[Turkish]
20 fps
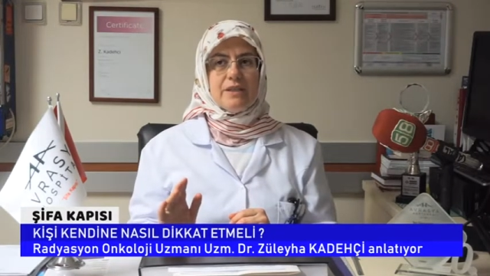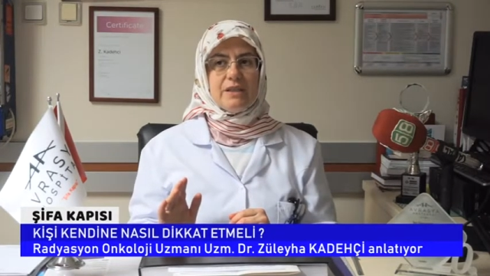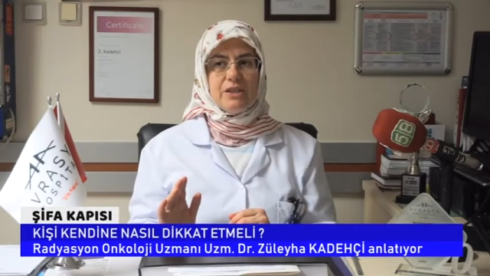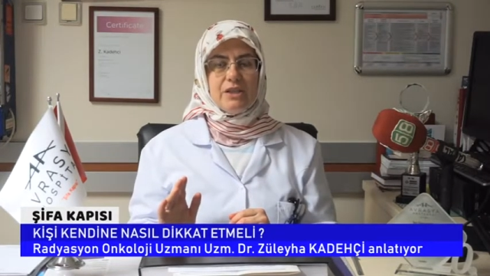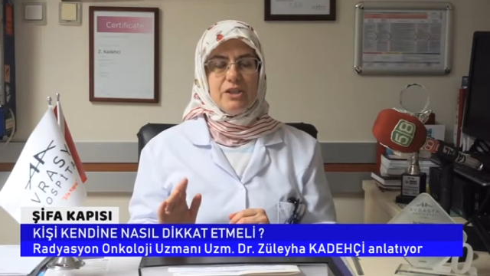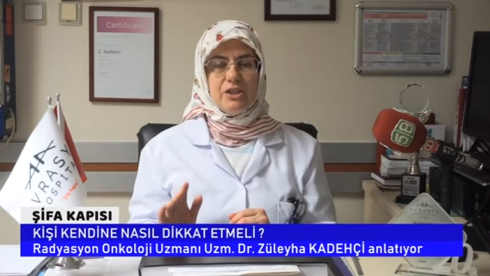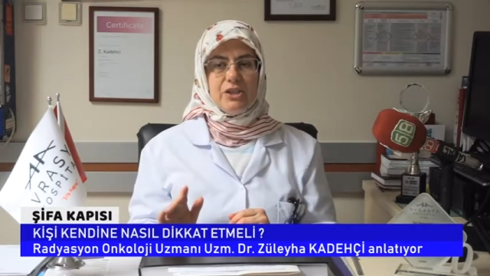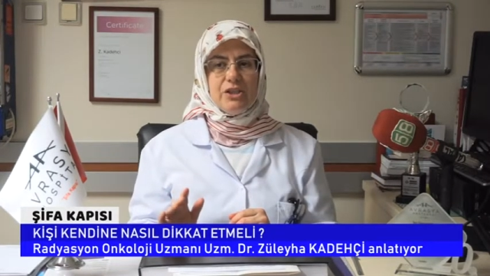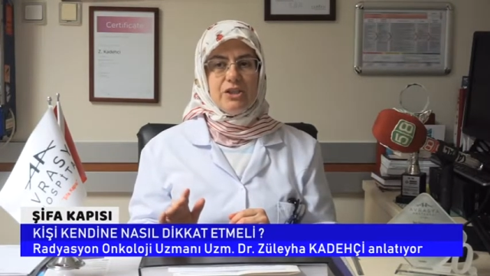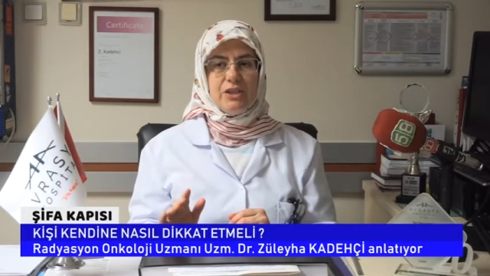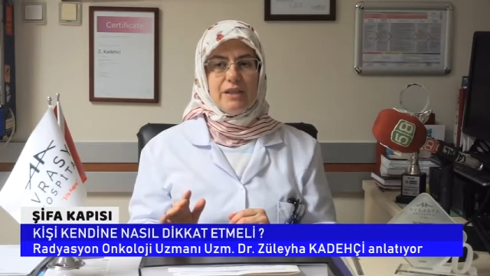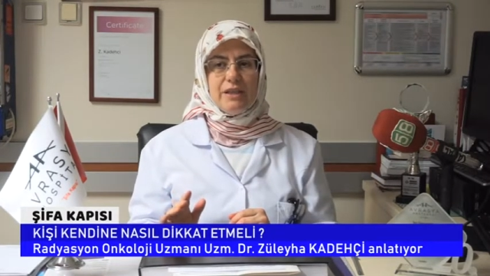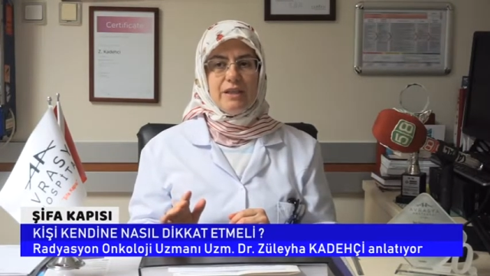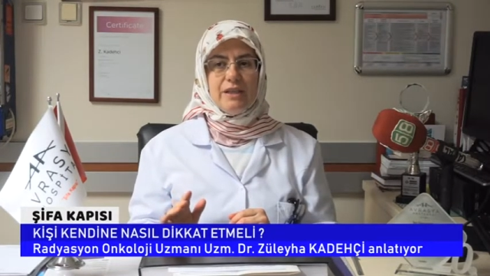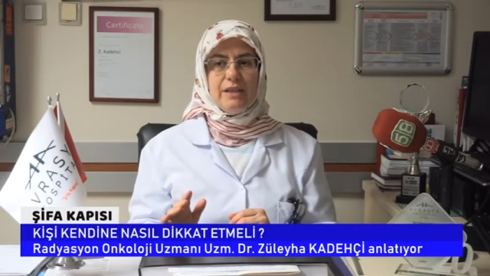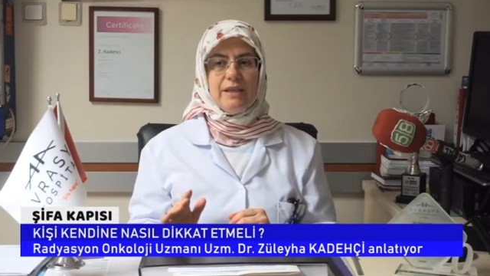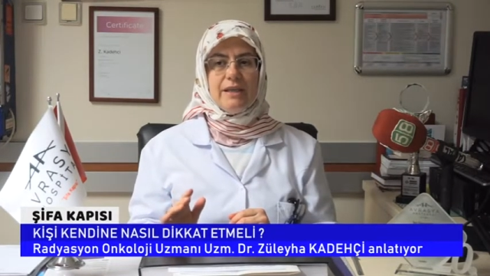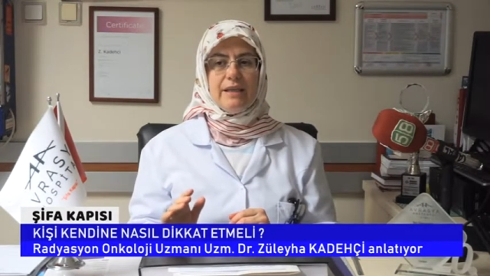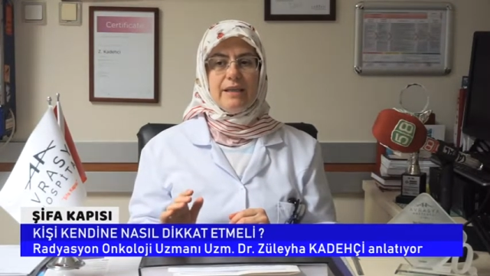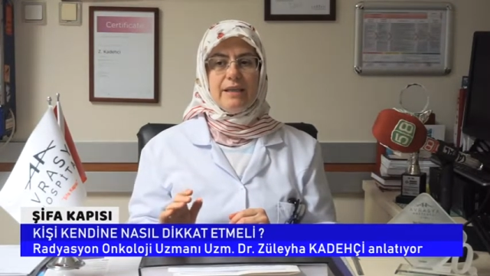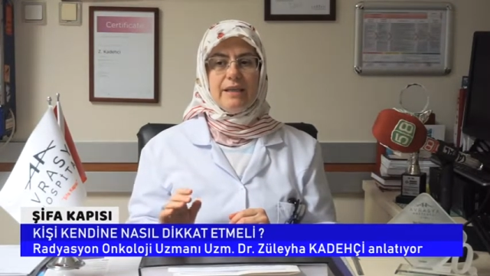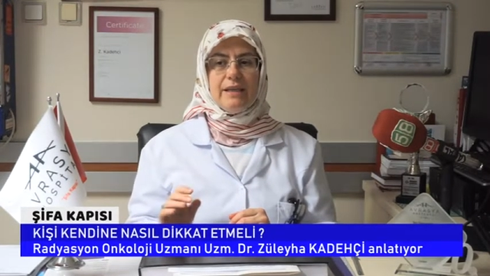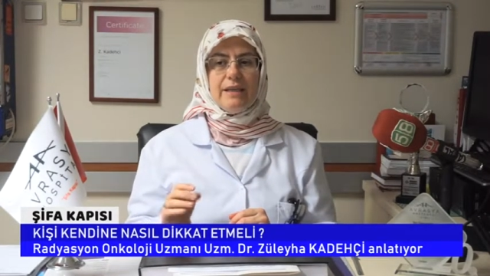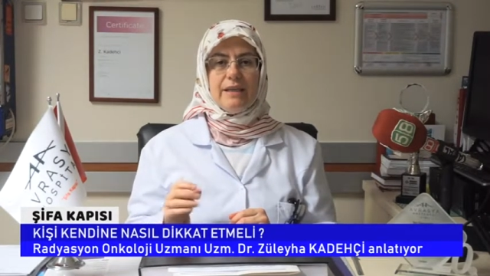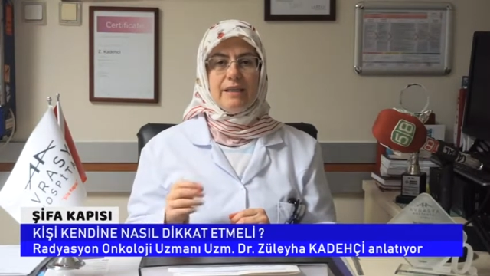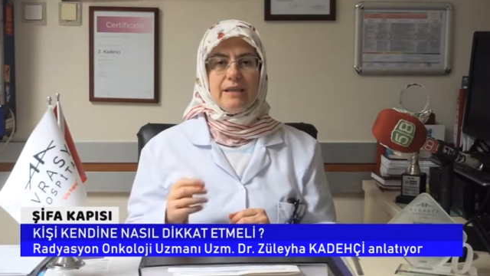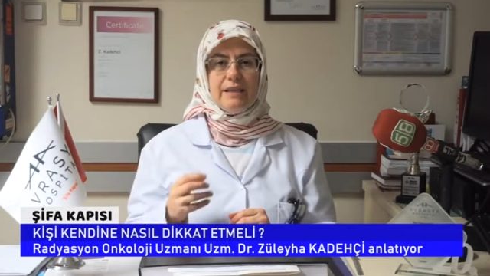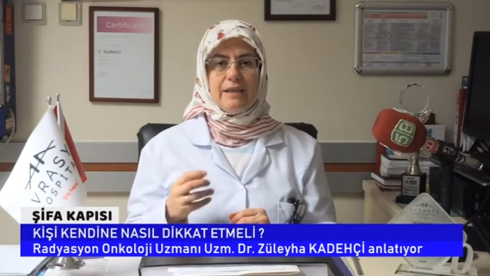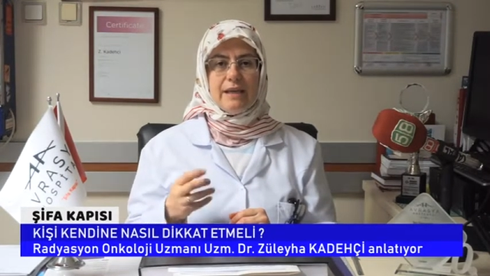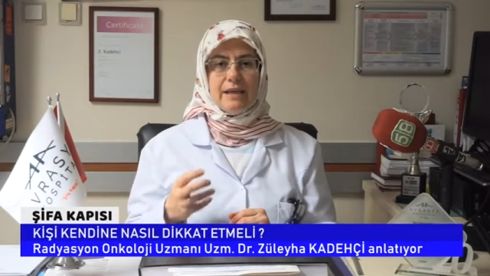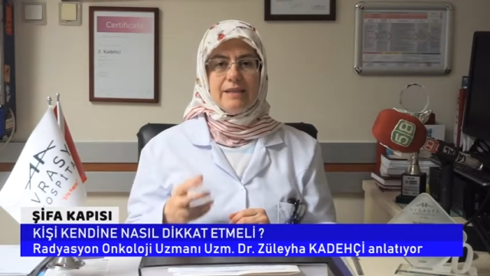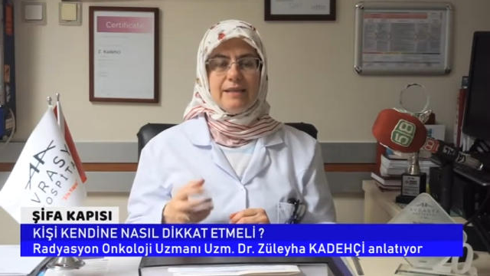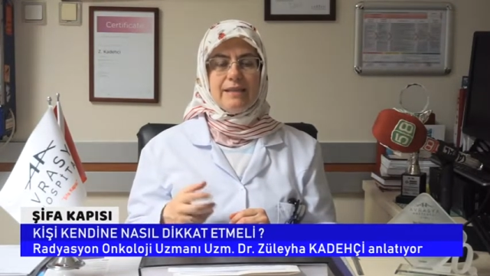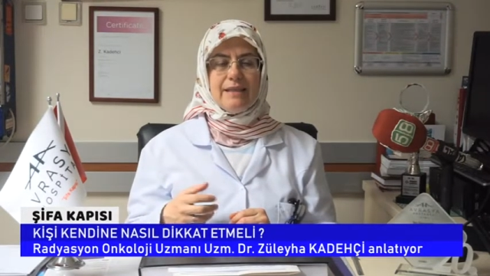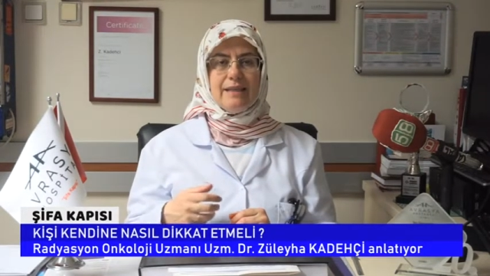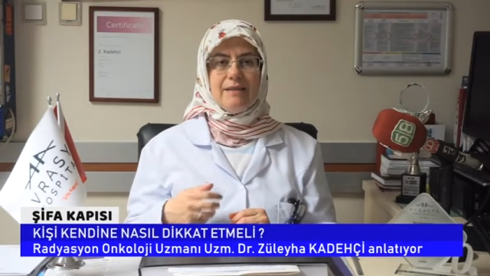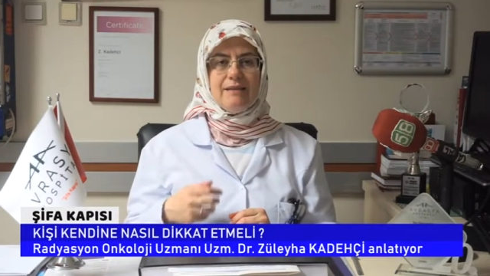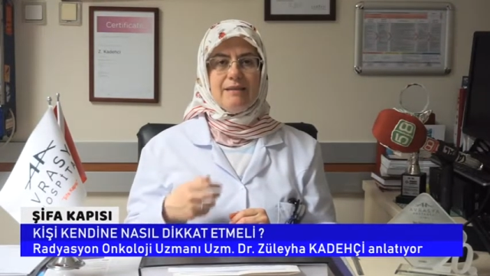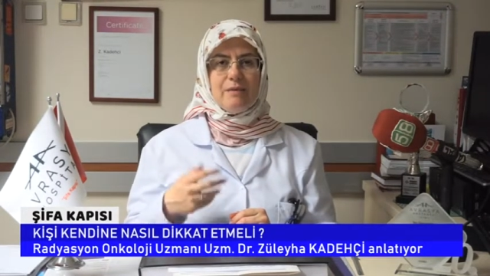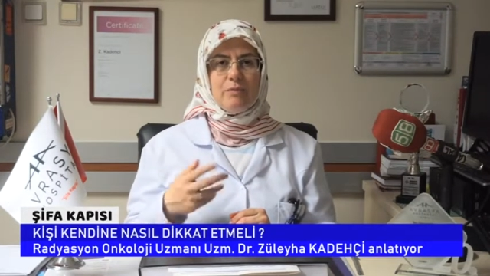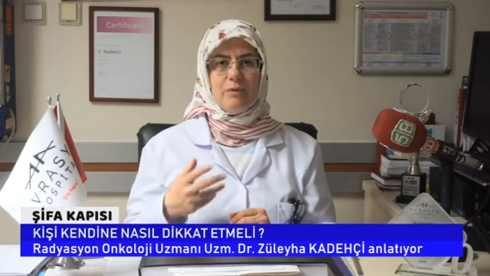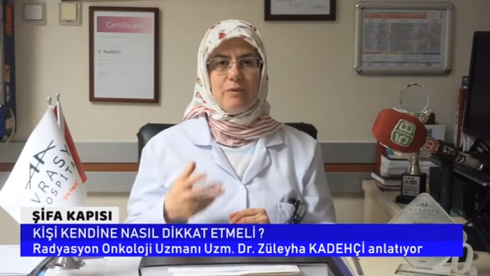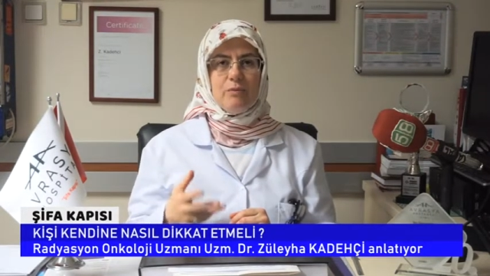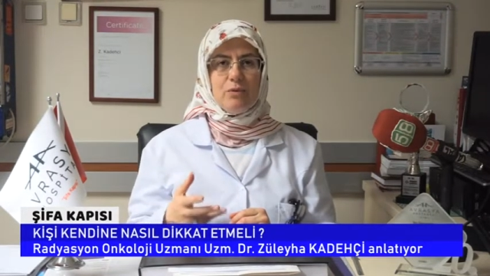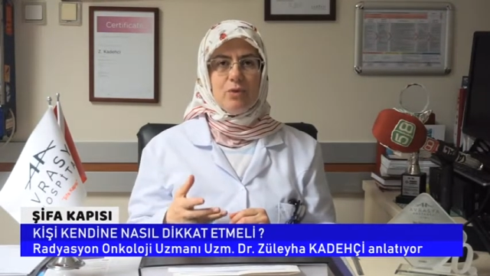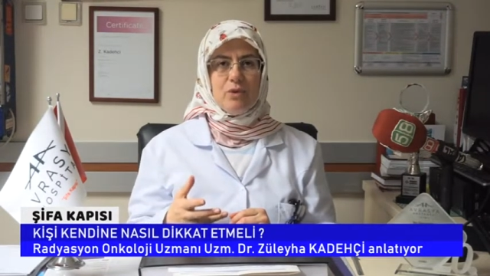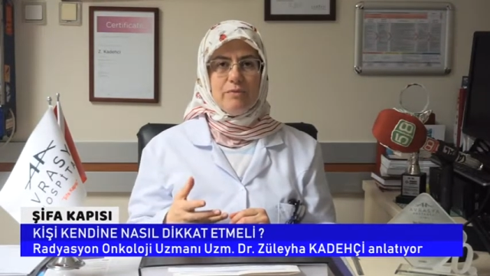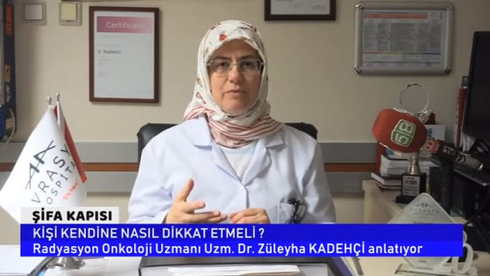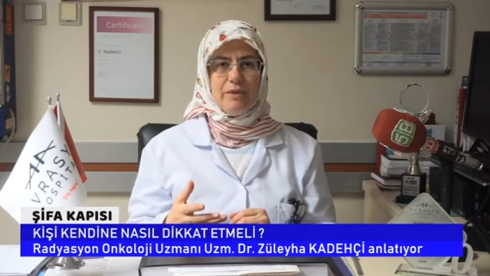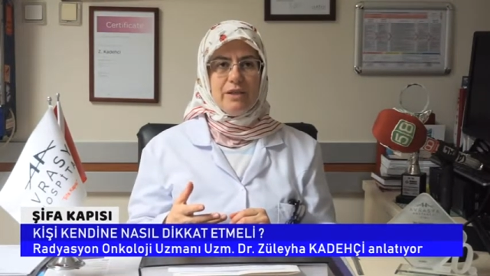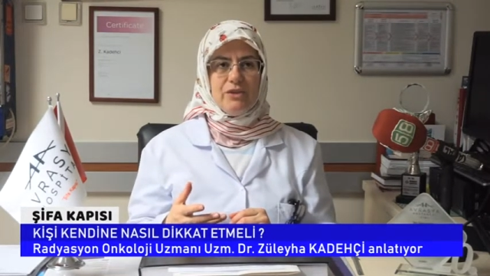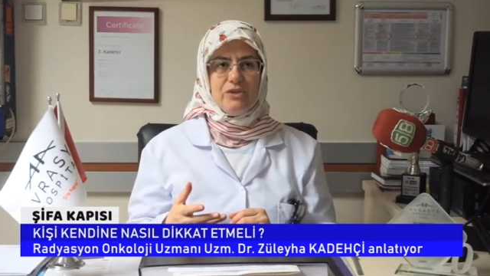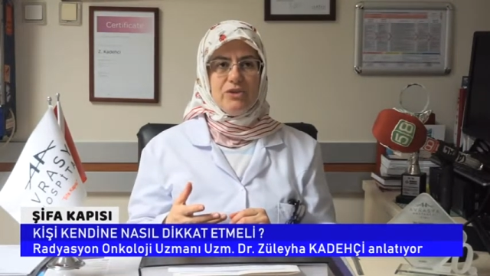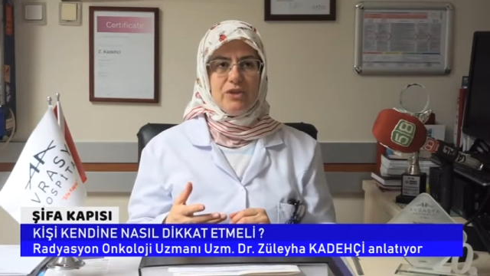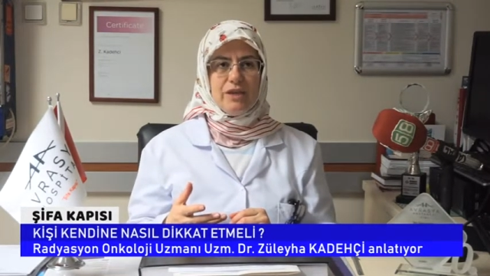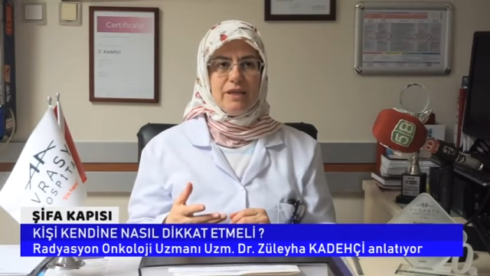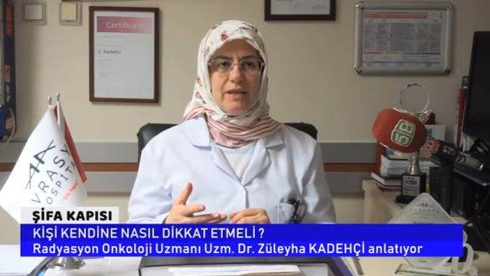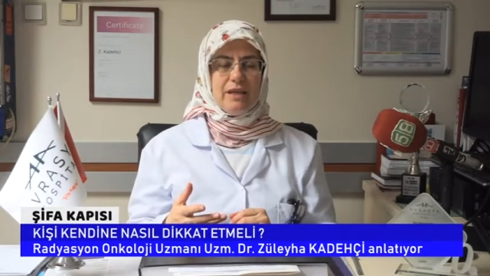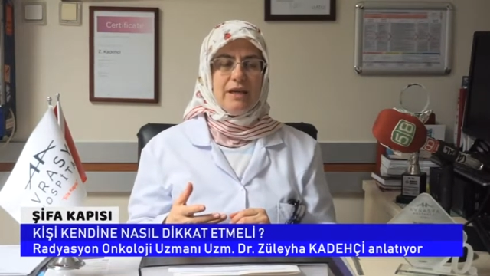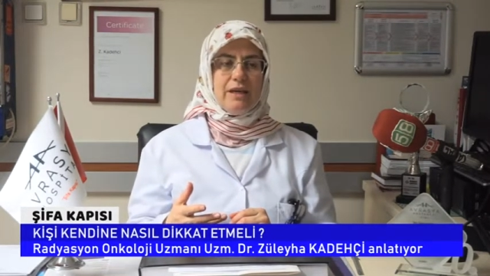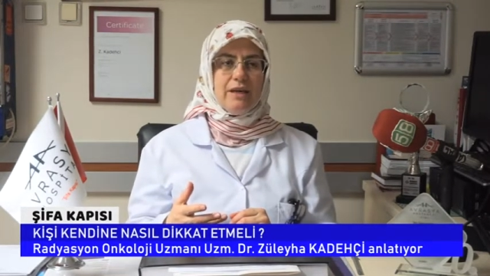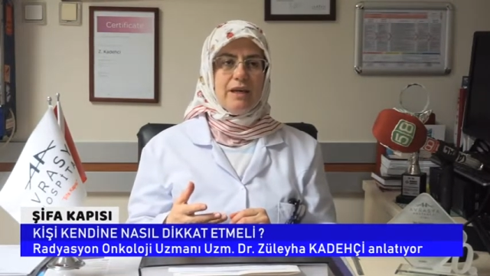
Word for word: kişi e, kansere sebep olabilecek